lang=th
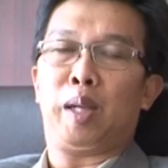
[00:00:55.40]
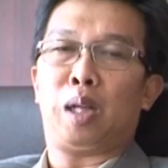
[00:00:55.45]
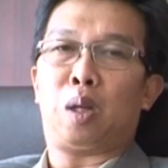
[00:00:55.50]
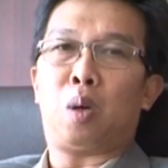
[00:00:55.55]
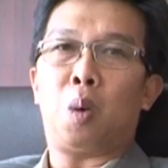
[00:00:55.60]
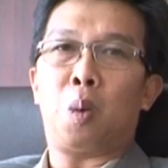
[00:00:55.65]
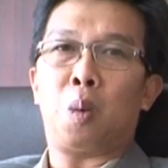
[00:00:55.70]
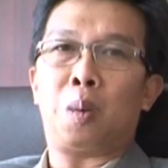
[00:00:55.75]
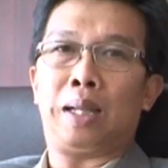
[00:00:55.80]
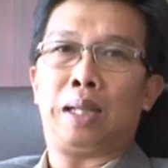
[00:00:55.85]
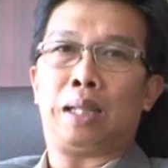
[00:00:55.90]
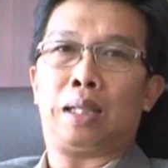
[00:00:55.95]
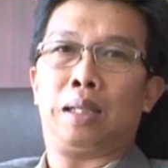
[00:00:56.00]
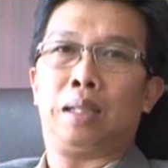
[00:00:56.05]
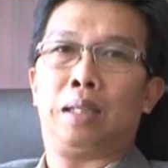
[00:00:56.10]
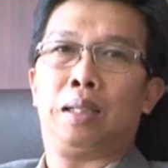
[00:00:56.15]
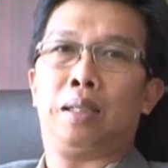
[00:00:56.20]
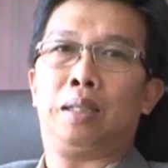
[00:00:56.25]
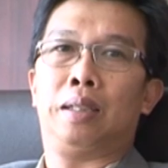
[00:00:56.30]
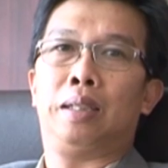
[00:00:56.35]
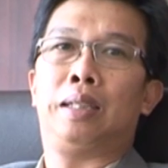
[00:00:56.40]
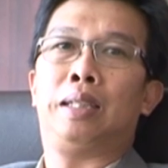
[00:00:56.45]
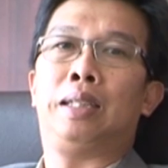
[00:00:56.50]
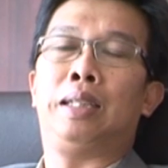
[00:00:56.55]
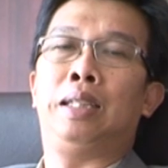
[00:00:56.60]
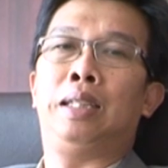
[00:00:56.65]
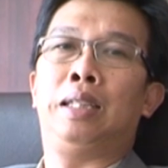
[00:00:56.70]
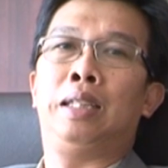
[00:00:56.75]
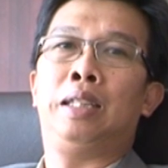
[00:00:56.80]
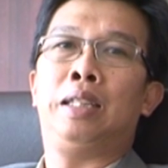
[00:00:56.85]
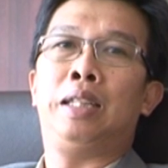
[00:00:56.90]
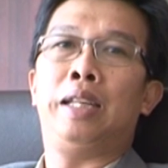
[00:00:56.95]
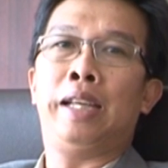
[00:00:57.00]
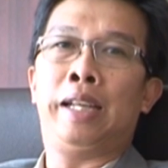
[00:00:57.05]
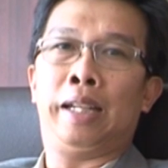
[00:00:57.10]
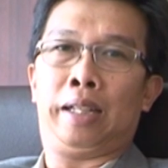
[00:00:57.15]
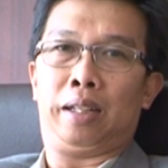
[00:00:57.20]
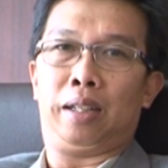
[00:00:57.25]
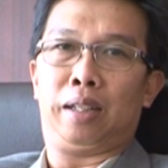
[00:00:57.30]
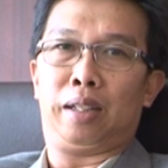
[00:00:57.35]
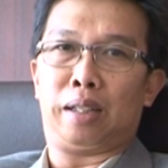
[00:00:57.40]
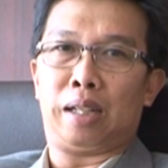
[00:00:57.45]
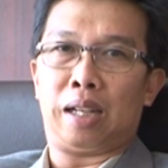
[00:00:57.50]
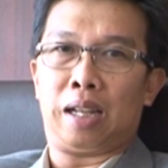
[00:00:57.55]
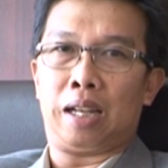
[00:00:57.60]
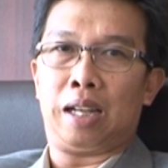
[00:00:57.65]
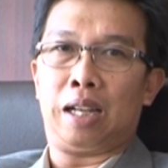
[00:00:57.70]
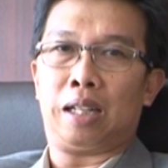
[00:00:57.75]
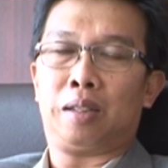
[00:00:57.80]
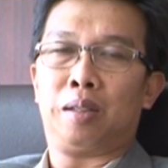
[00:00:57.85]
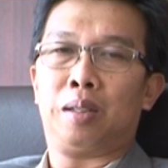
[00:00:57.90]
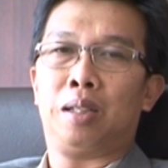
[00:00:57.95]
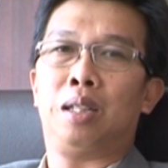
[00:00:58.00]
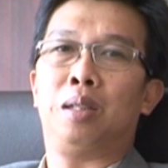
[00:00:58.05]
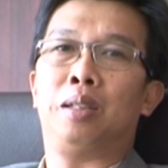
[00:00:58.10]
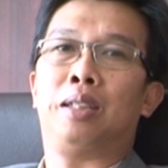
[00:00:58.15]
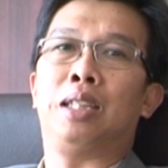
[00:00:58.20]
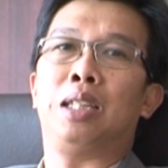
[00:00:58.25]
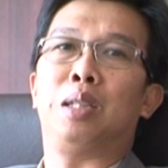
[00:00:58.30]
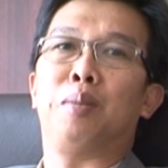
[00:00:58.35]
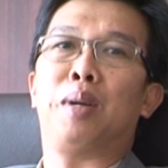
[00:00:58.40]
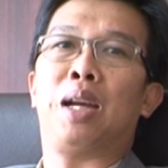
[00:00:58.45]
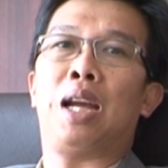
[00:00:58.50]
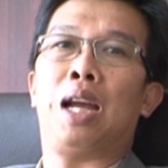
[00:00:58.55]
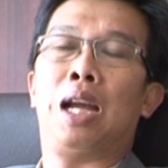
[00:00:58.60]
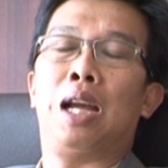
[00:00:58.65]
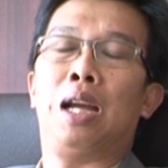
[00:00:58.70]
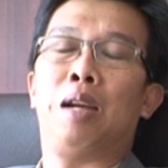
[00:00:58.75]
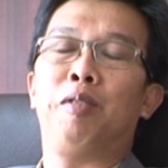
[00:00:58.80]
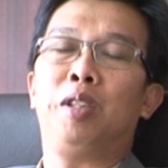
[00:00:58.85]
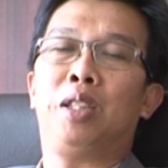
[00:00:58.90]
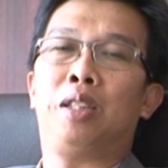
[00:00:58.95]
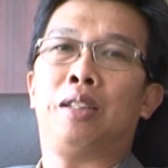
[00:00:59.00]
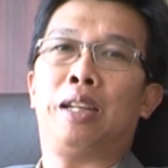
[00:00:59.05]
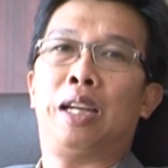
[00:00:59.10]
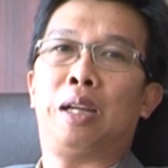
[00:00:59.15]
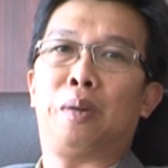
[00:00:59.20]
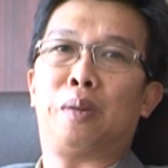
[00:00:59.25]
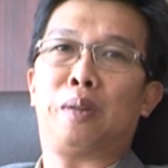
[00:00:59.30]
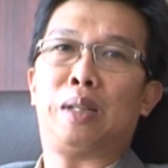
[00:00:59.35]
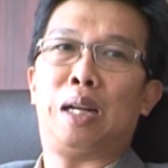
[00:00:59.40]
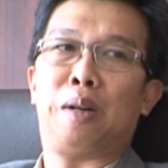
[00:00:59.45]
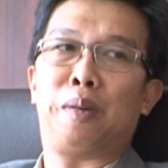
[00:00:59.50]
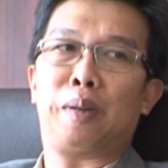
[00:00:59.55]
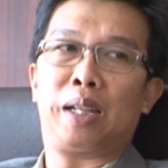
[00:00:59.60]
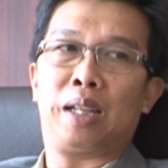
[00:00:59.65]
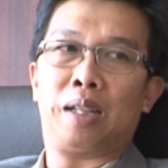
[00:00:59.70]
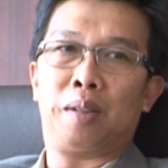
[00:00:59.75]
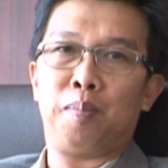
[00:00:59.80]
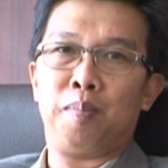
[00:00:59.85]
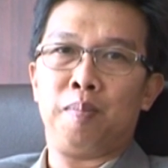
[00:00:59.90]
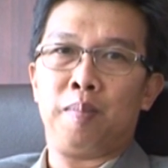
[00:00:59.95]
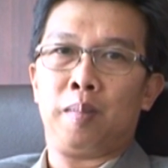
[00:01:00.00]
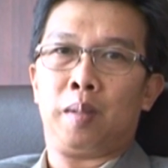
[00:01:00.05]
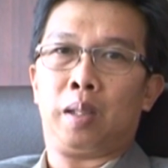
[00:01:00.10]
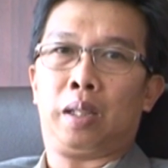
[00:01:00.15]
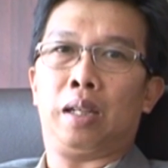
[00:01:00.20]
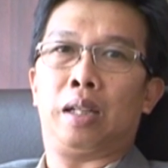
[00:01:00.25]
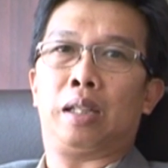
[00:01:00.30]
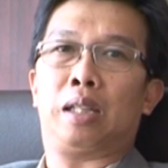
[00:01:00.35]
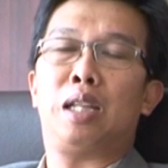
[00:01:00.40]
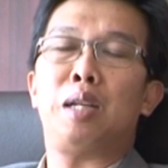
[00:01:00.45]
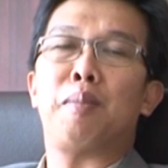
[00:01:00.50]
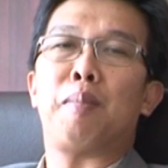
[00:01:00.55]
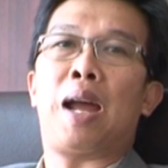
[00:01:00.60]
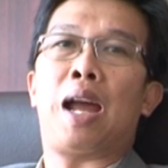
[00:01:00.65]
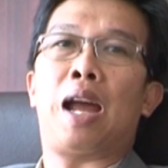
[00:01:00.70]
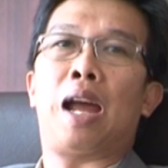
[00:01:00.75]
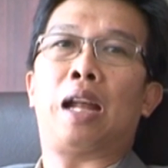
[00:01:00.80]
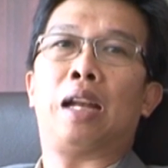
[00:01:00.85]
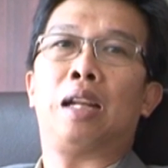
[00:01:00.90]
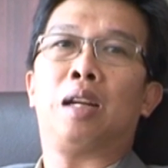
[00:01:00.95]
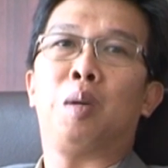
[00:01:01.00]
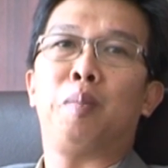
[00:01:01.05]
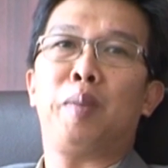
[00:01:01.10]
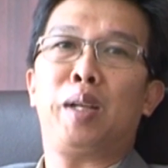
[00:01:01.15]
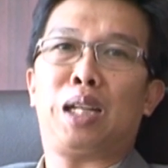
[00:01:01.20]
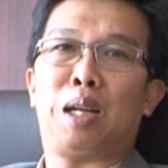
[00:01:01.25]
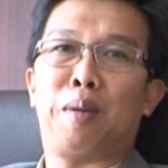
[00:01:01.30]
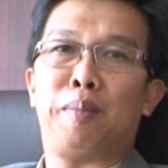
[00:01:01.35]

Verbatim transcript: เป็นโครงเหล็กสีอิฐนะฮะก็คือสีมหาวิทยาลัยของเราเนี่ยเกิดขึ้นมาแล้วก็เป็น